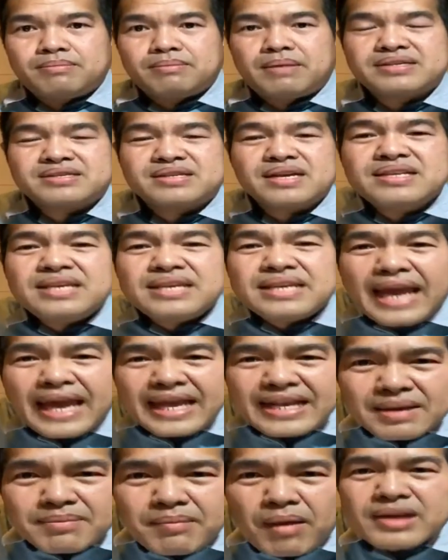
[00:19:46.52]
bỏ sân trên
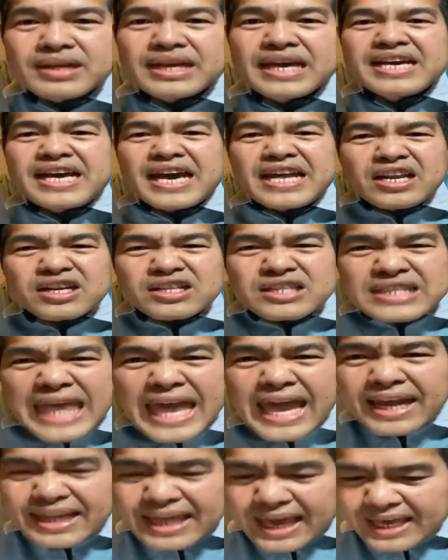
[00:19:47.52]
này các bạn kia kia đừng
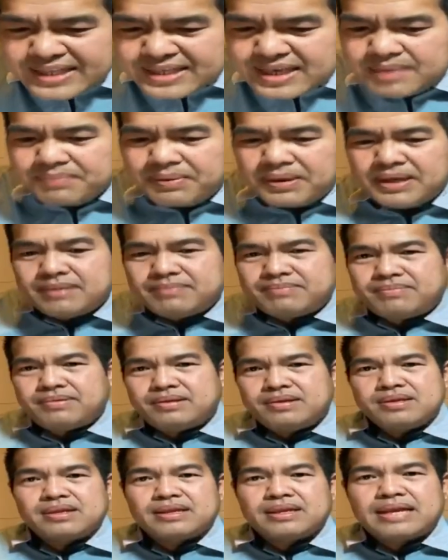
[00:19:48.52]
thét này anh chạy phim
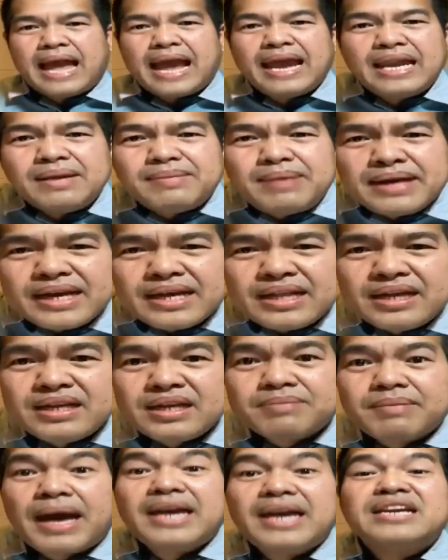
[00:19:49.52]
Hát em kia
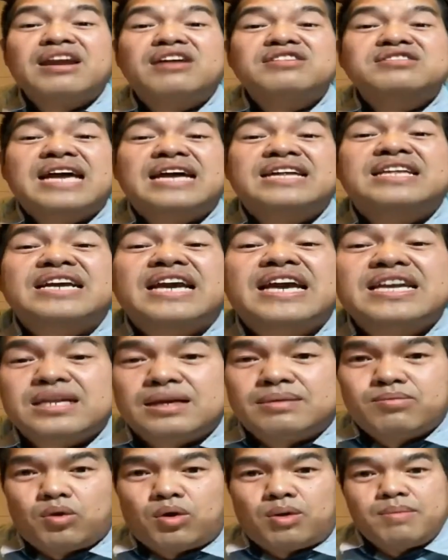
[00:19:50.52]
thế mà đời san kia
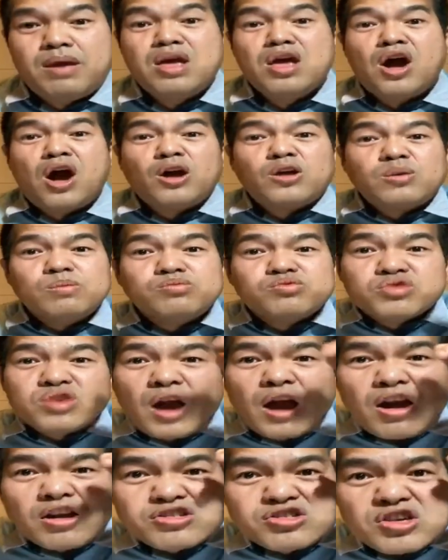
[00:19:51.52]
rừng mồm hát dùm
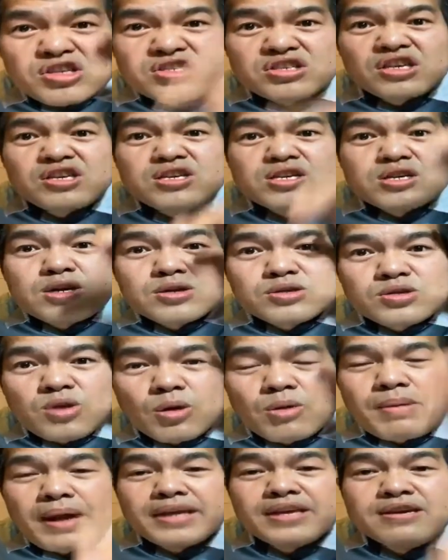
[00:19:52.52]
trong ở xây xây rừng
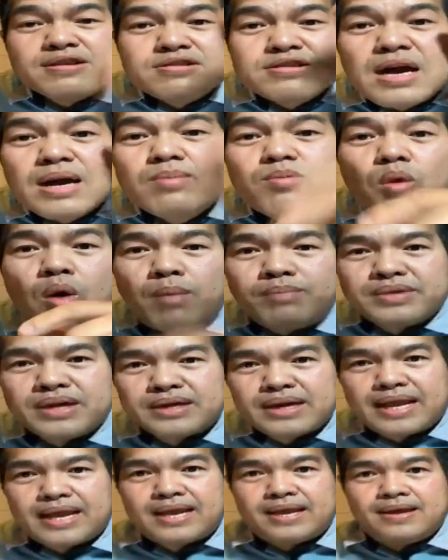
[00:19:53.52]
sọc mà như rừng mồm
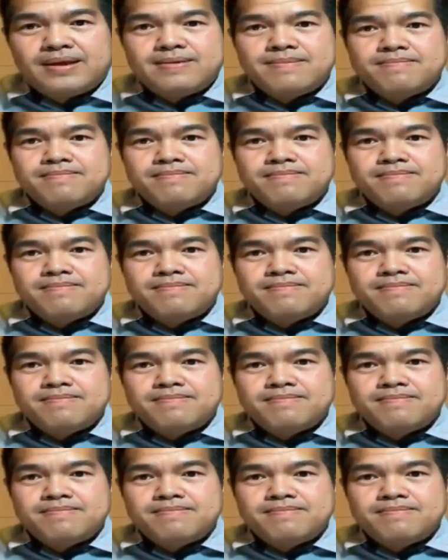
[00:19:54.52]
vậy này